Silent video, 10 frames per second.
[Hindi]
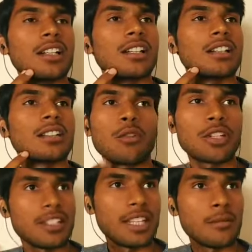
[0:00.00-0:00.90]
व्हाट इज़ द
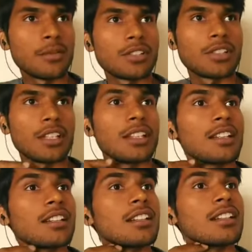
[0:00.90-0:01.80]
नेम ऑफ द सिटी
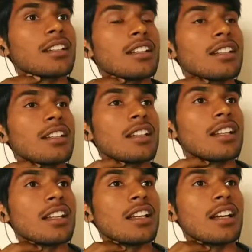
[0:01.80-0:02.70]

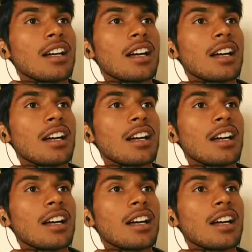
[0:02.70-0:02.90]
कोटा